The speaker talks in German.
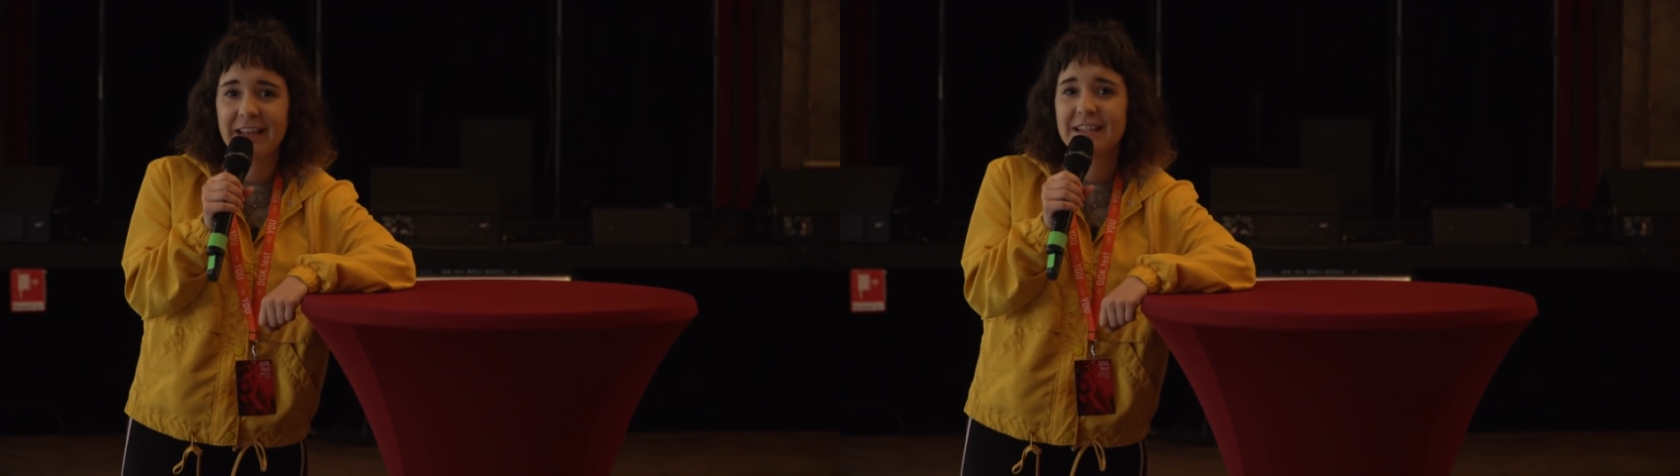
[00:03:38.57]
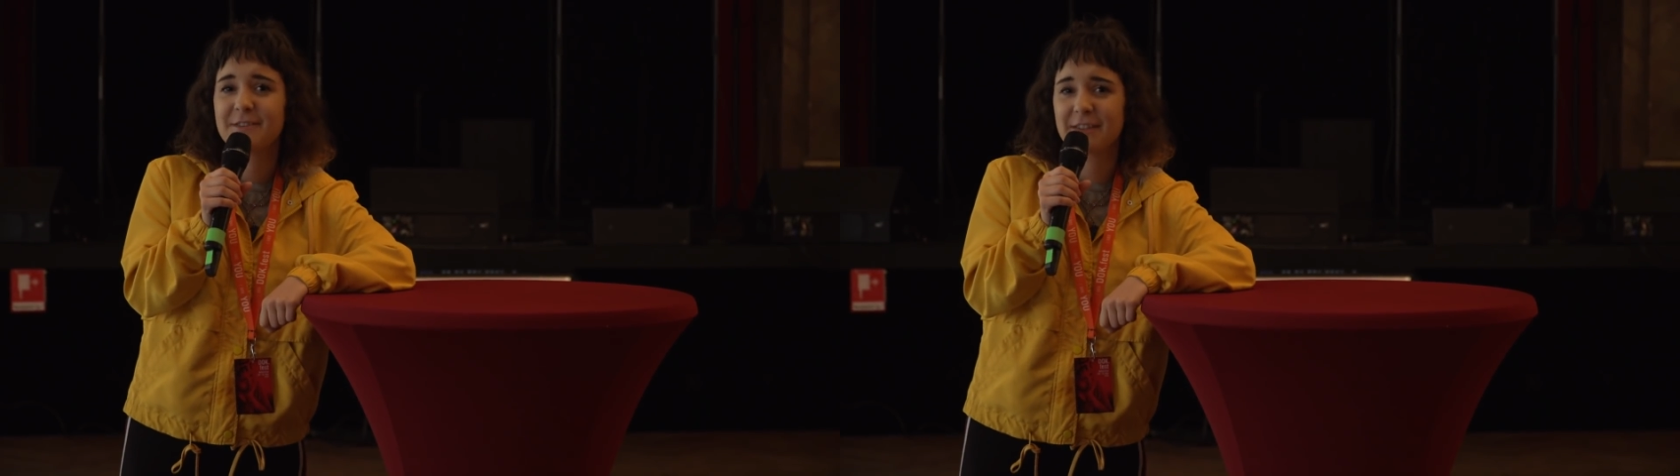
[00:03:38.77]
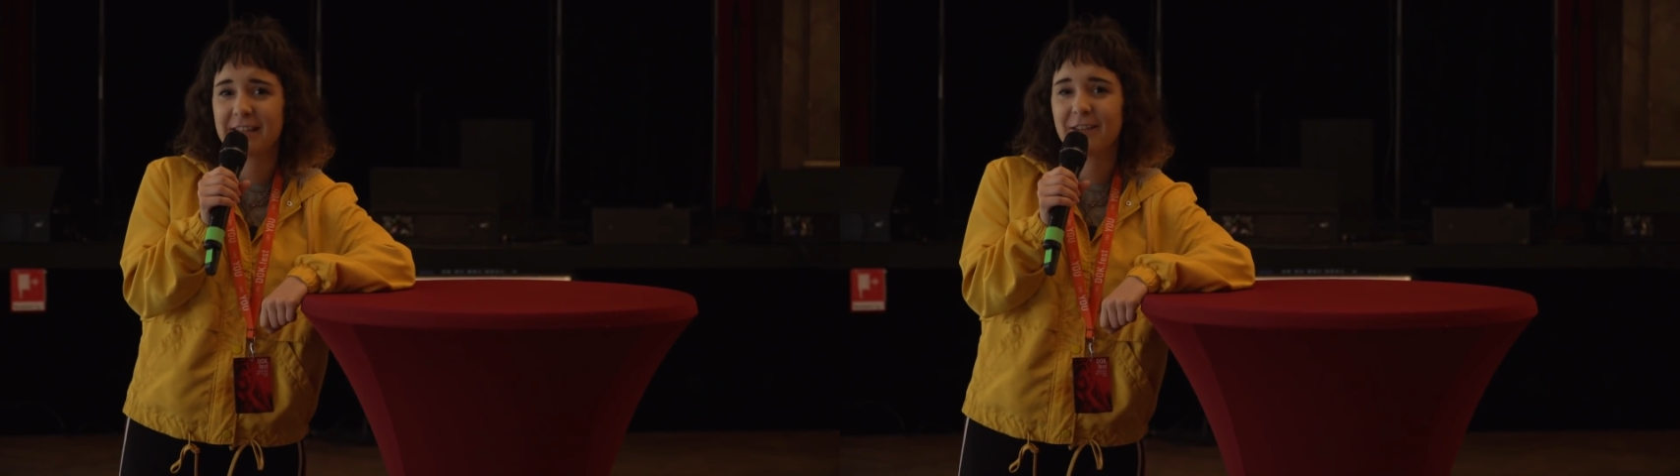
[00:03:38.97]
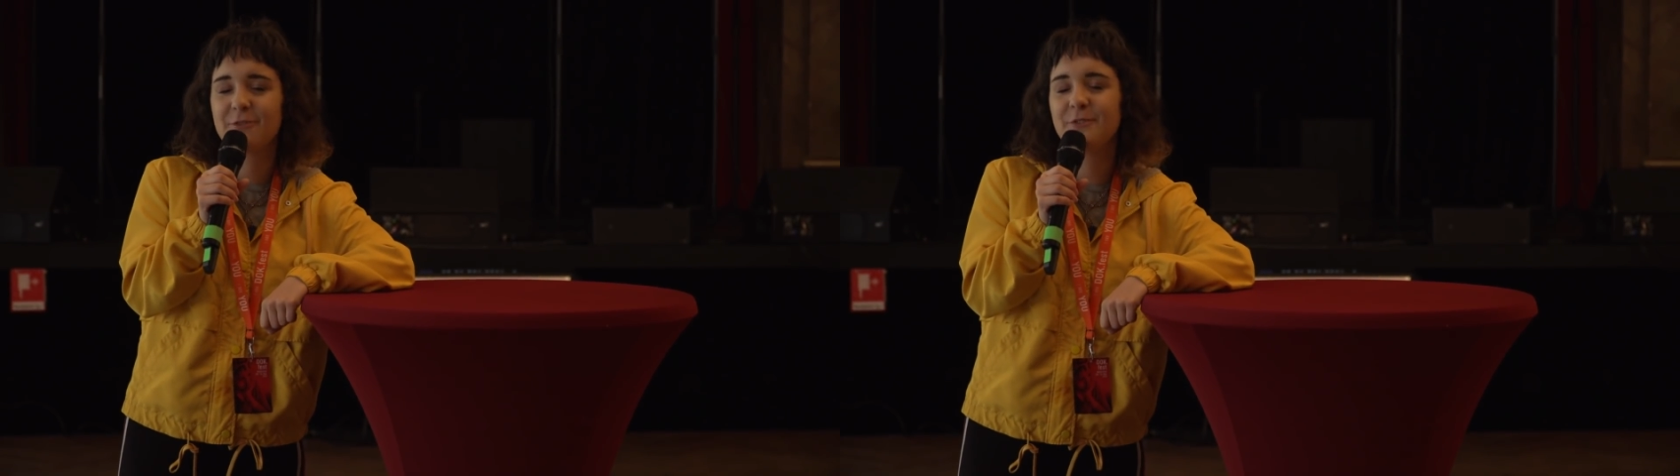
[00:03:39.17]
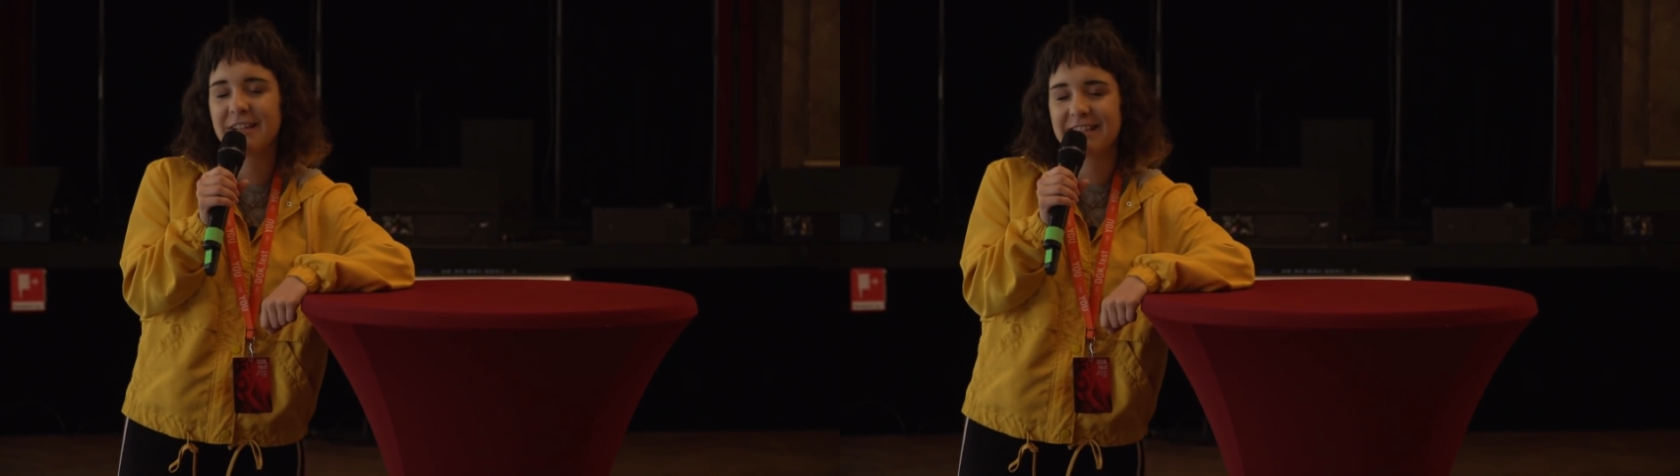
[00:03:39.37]
Deswegen sage ich
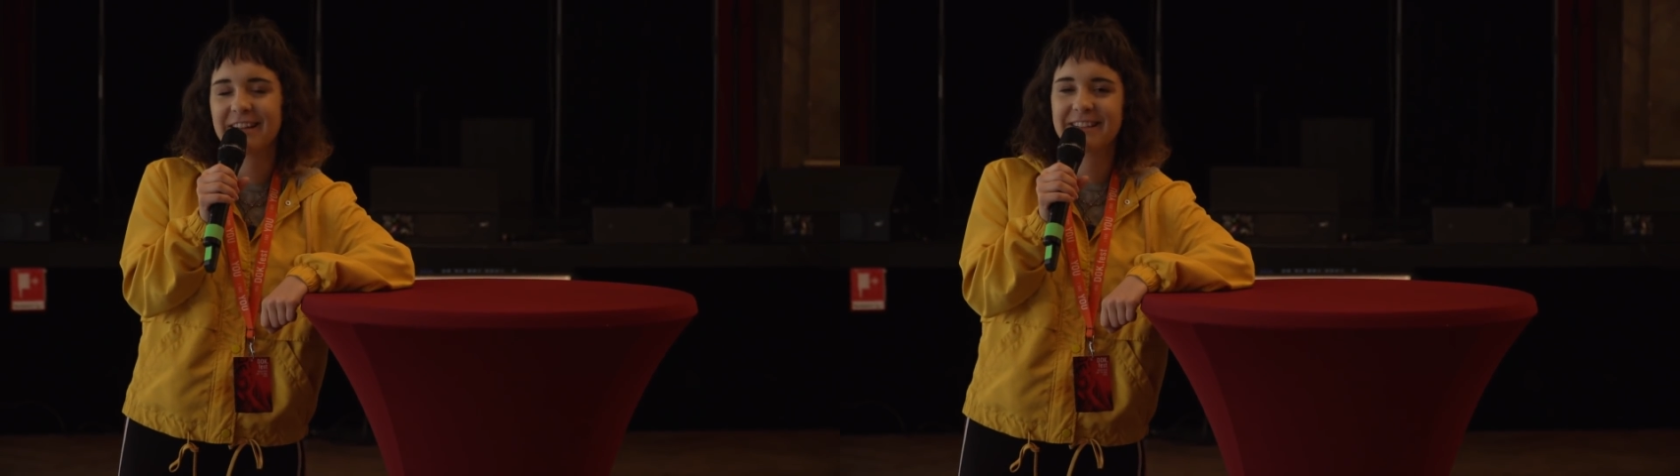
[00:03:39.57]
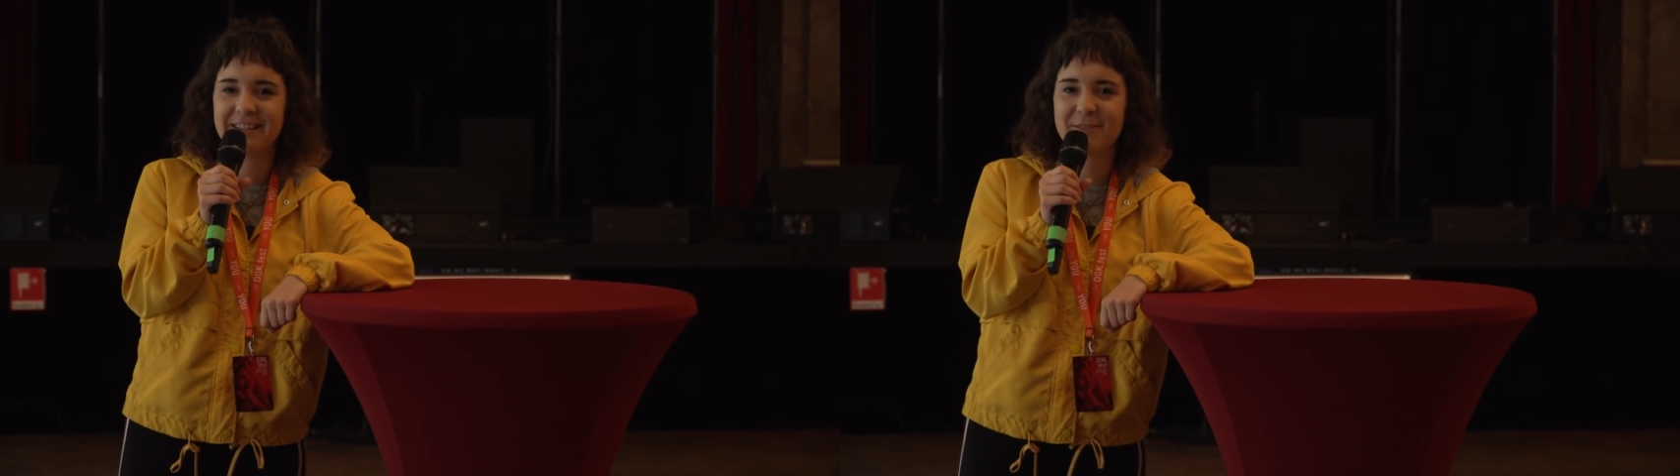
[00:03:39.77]
vielen Dank, dass ihr